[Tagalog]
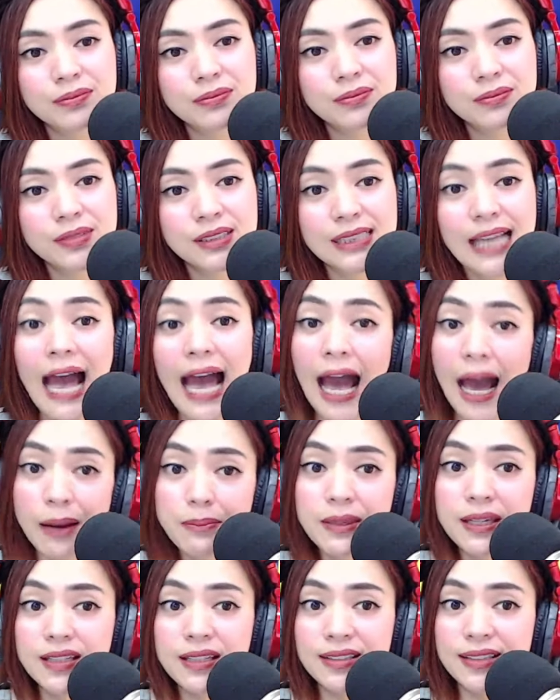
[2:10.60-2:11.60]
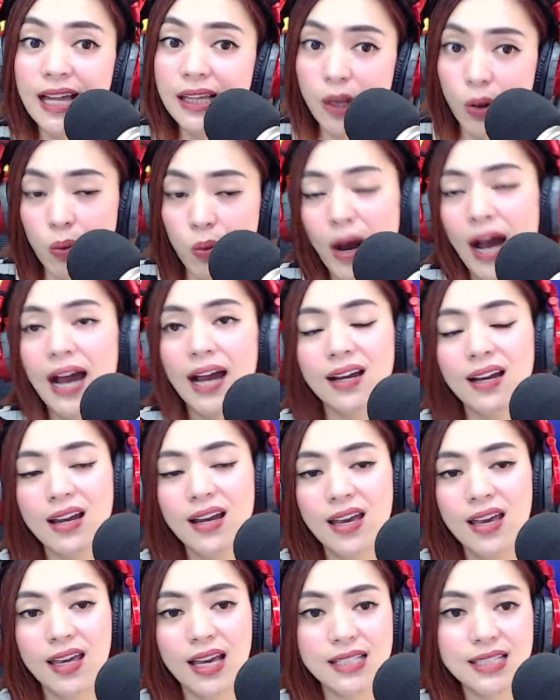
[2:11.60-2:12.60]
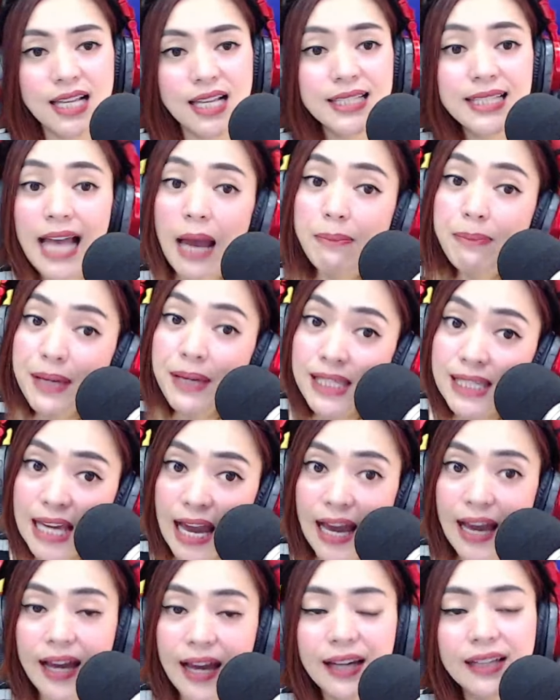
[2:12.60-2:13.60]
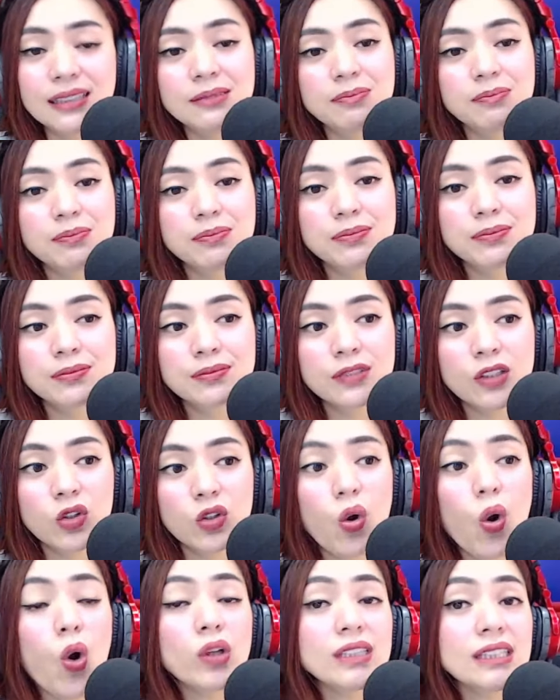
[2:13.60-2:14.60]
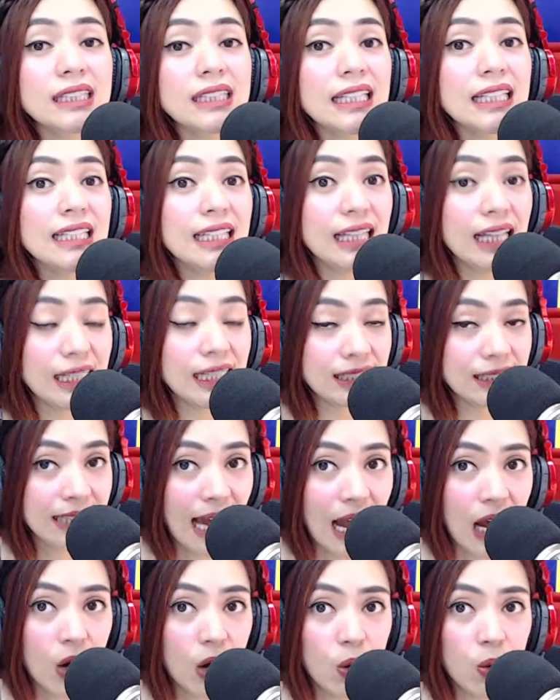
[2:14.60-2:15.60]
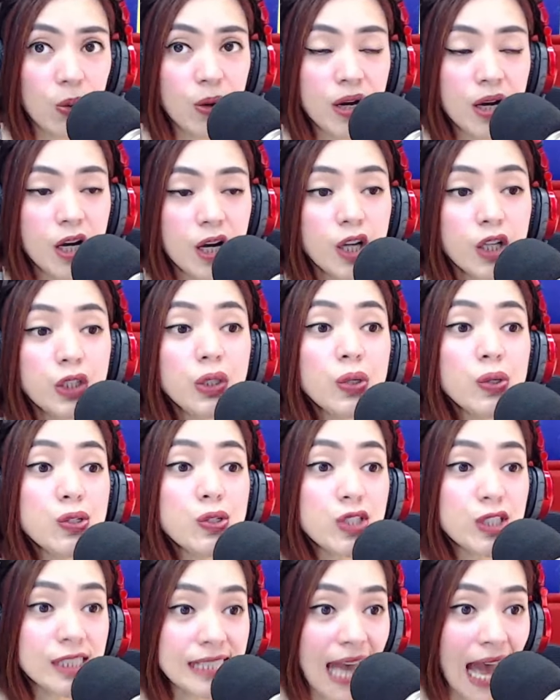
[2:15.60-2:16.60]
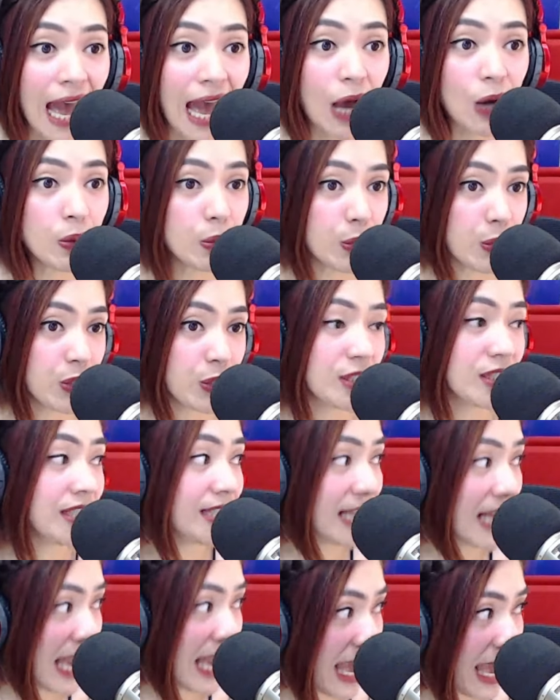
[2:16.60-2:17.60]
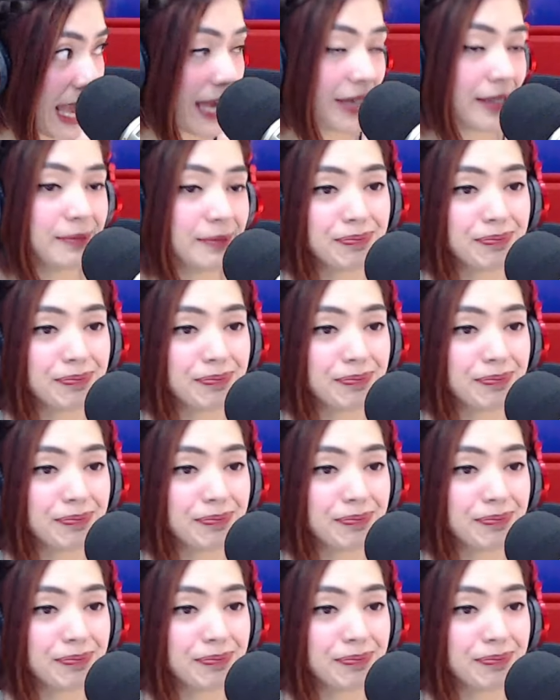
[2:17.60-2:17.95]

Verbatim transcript: sa aming dalawa. Kasi sabi niya, konti lang daw yung sahod niya.